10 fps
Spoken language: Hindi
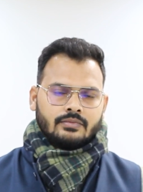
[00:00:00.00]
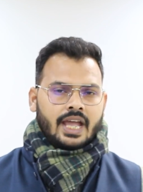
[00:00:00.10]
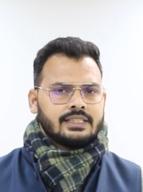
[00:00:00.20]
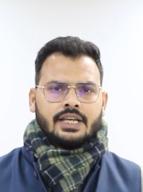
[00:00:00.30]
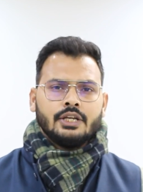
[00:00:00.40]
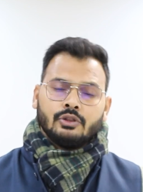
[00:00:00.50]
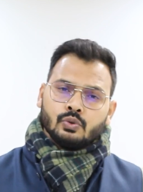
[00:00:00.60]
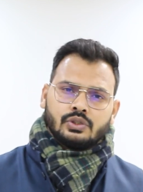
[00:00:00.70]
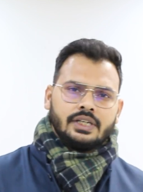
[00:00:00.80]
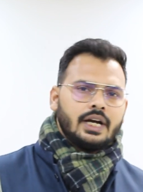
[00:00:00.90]
ऐसे ही
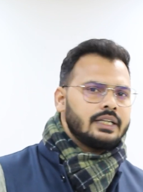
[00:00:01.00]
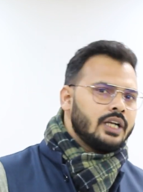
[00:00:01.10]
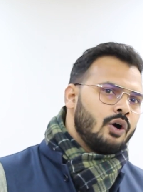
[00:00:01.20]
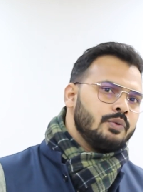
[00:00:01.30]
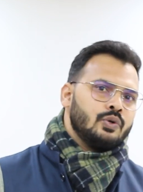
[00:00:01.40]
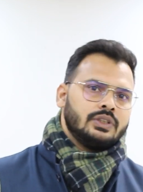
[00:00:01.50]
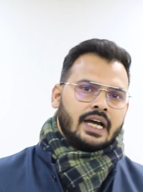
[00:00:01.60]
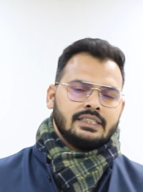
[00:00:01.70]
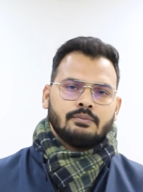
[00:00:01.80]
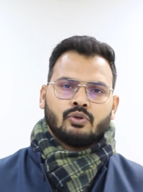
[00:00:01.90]
दूसरी घटनाओं में
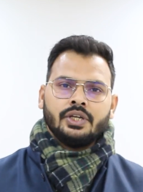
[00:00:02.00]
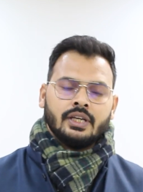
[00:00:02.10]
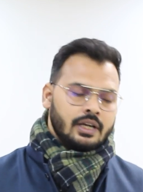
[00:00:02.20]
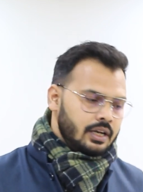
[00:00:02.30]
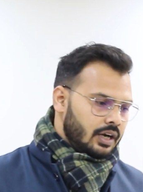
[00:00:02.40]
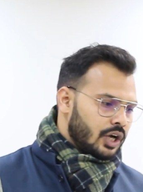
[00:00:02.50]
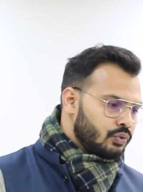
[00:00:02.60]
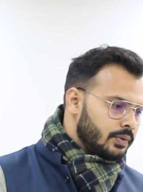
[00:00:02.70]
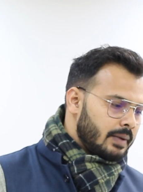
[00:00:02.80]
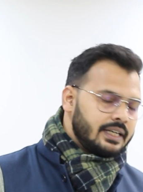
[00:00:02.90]
होता है जब कोई
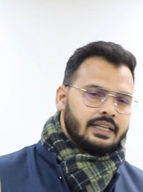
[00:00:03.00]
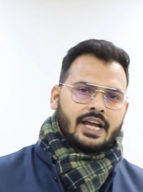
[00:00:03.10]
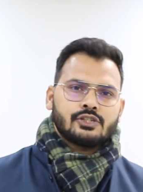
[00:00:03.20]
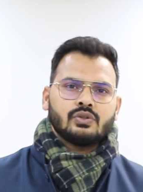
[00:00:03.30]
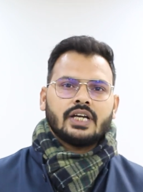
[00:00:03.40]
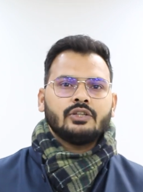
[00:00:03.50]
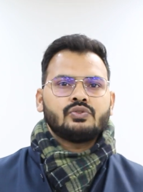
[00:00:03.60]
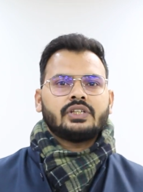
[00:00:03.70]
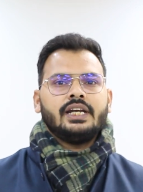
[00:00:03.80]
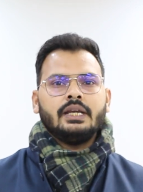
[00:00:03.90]
लड़ाकू विमान क्रैश होता है तो
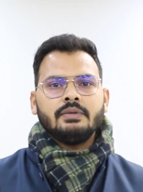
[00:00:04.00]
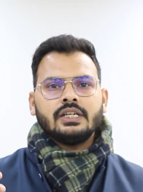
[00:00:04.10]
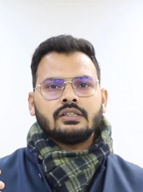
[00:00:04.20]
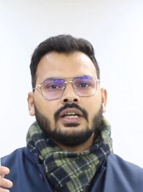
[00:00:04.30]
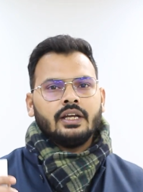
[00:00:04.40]
उसके लिए भी